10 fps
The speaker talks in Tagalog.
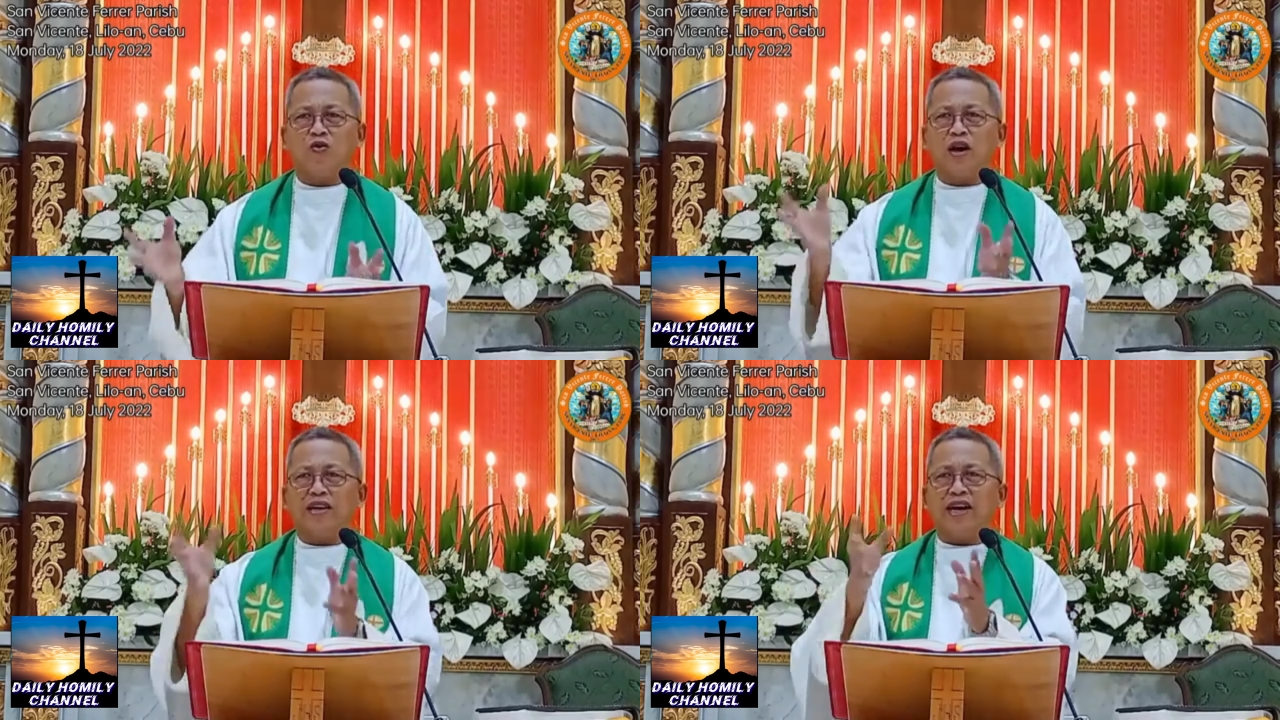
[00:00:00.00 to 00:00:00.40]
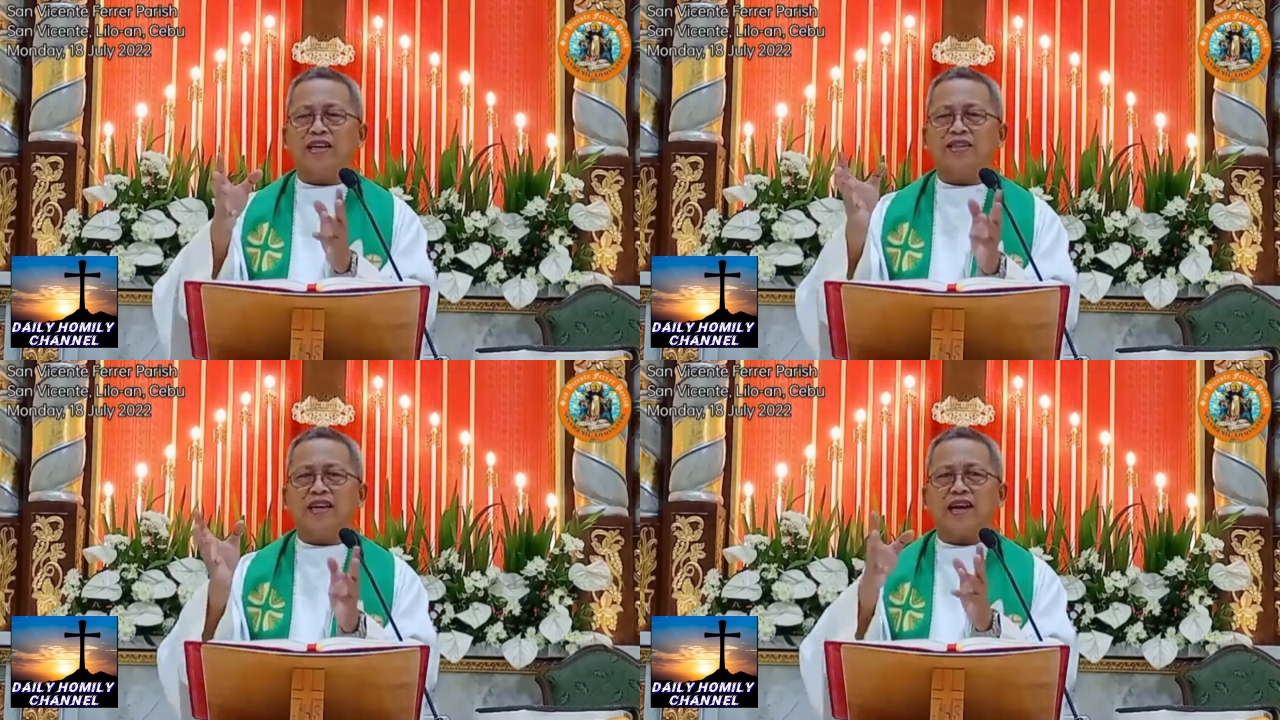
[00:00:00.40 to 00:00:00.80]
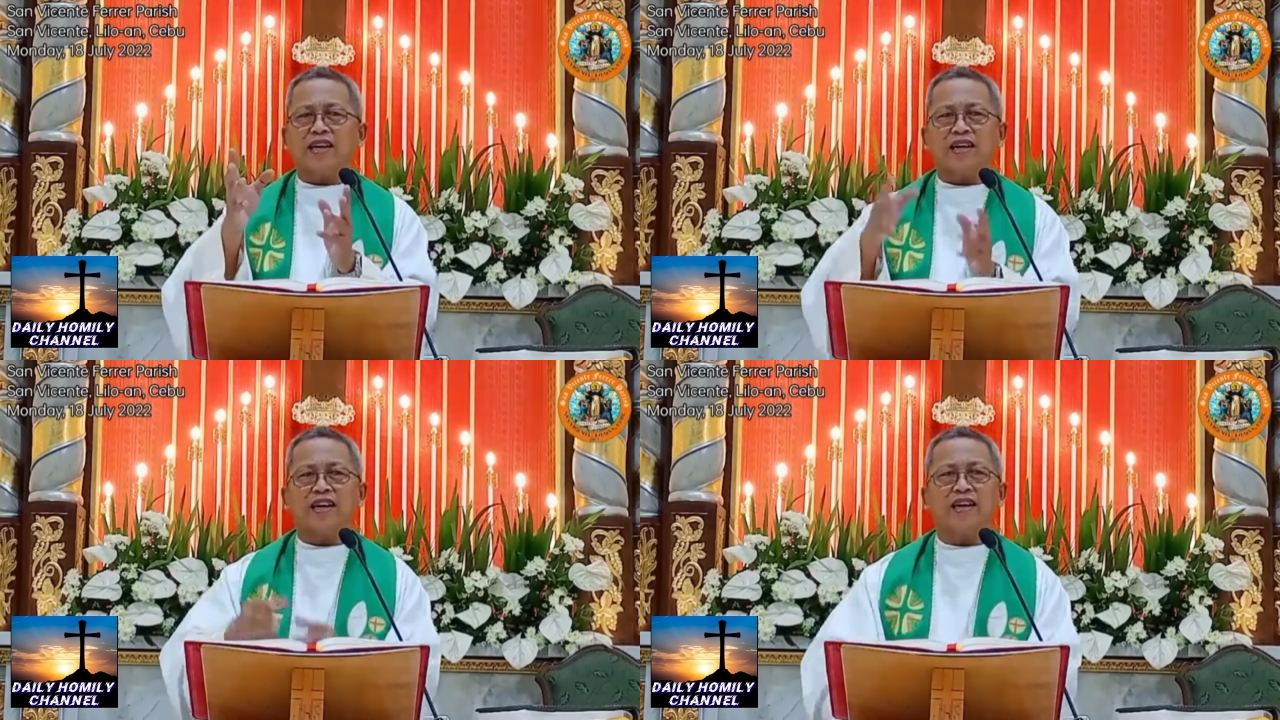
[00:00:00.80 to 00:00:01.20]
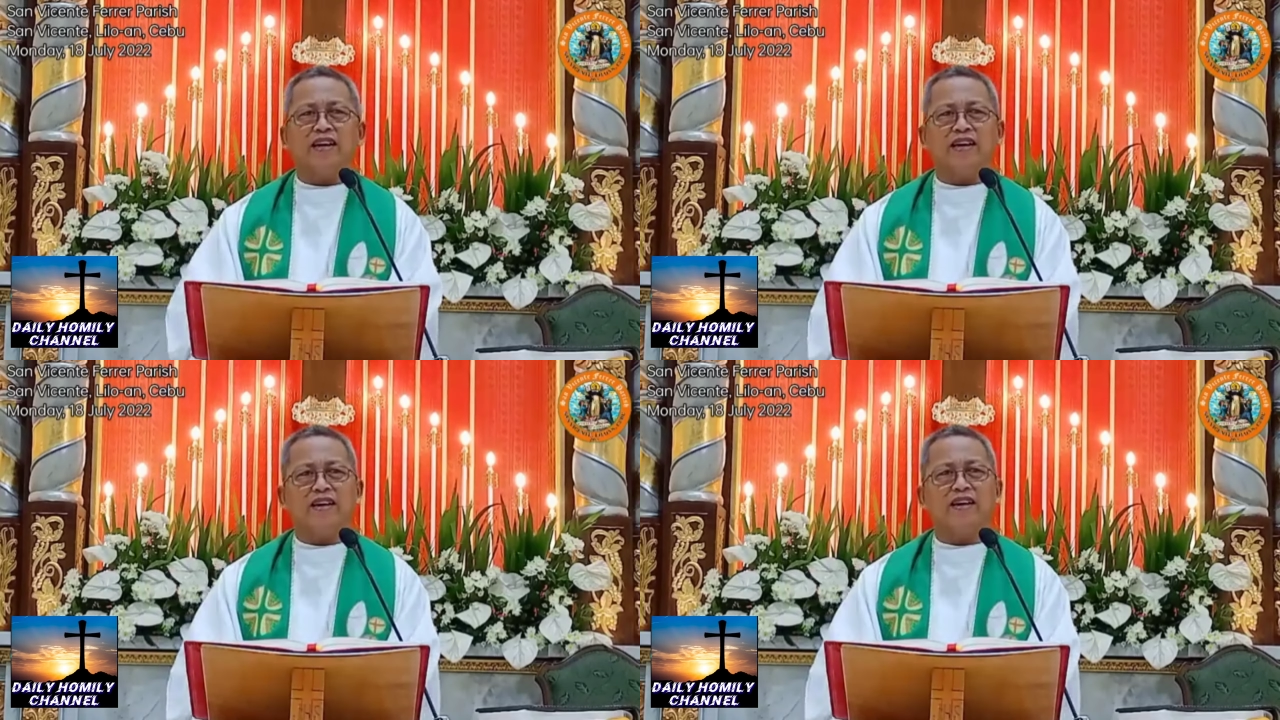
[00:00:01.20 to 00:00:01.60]
kuan na kay sila kana
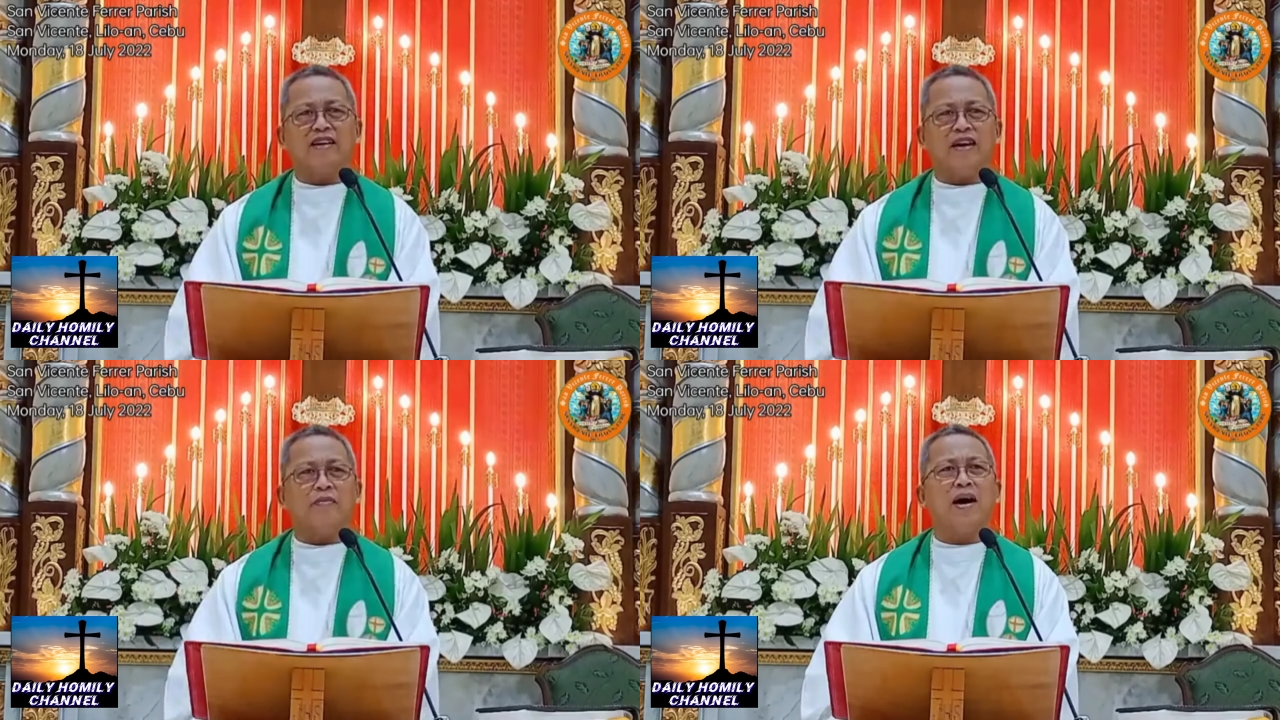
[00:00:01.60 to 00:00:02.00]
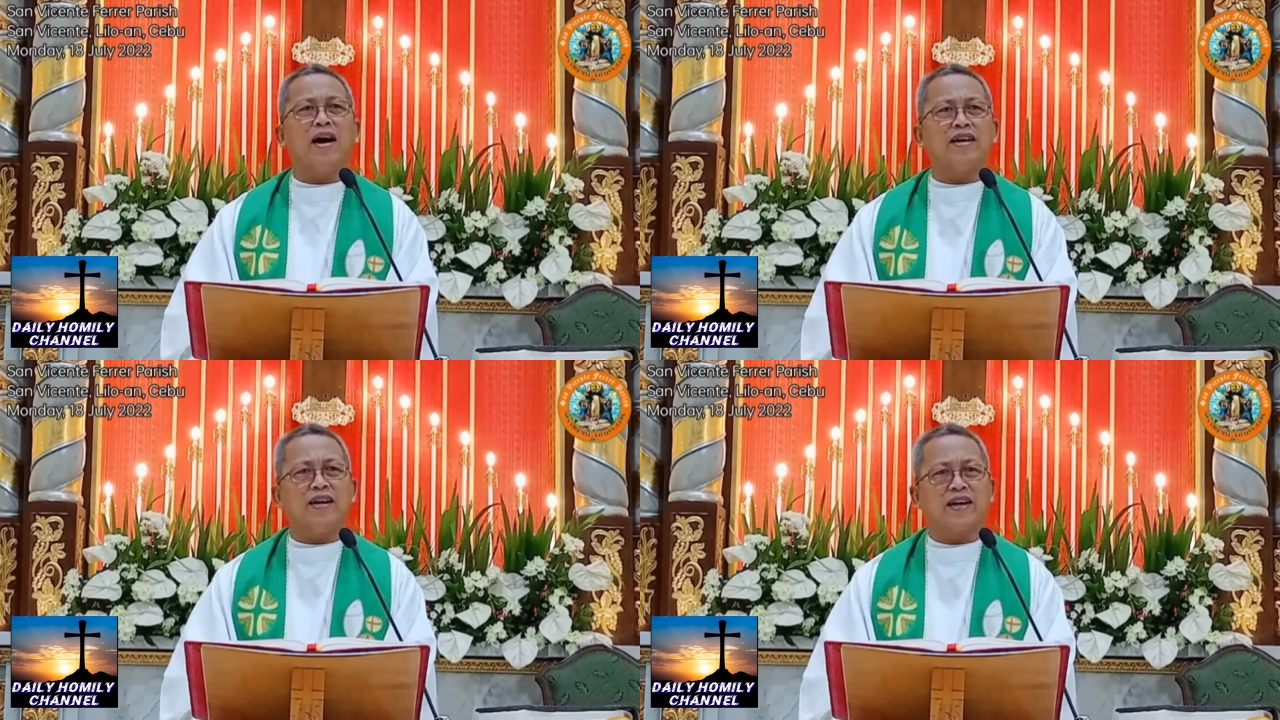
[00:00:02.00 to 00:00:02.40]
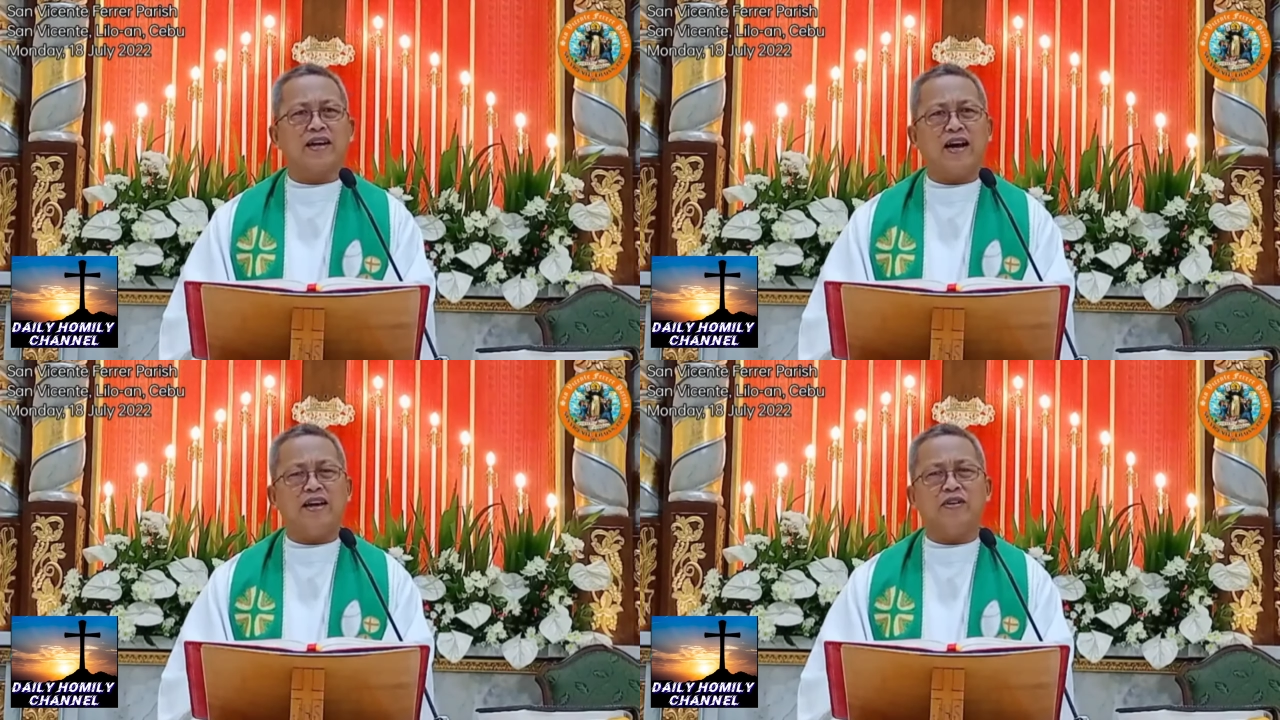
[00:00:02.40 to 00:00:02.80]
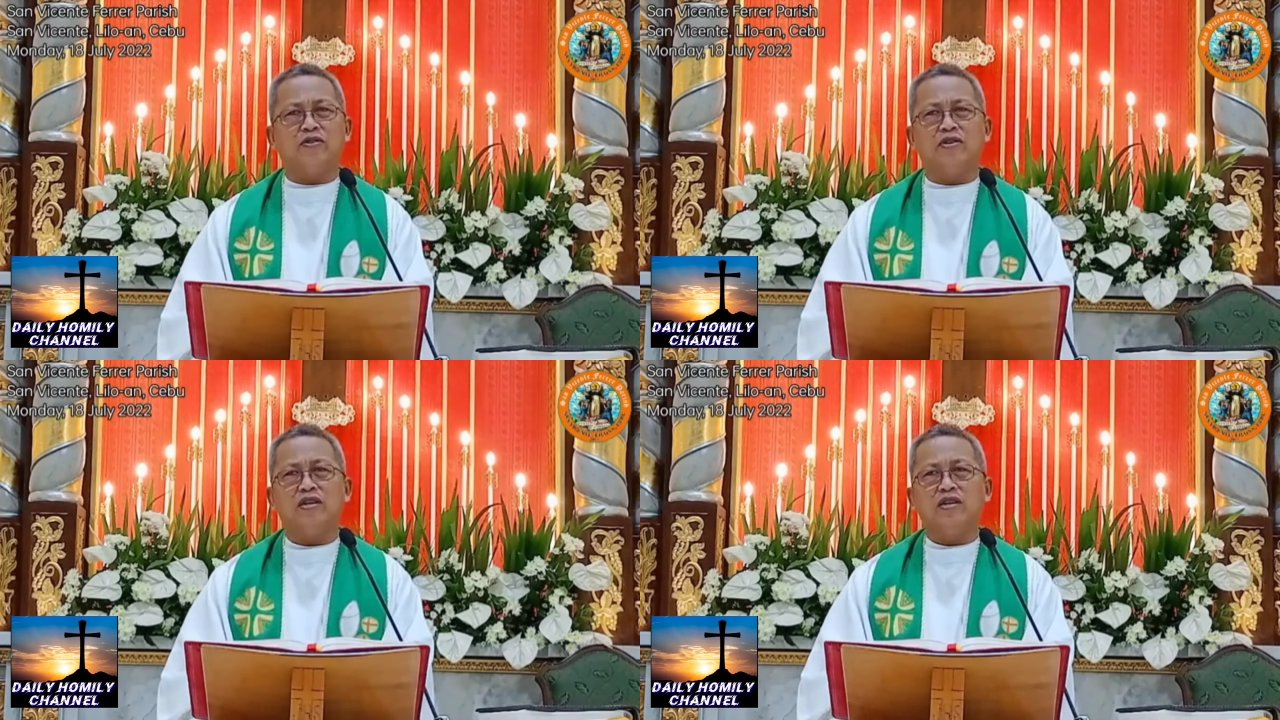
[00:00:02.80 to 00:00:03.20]
ganing gamhana na kaayo,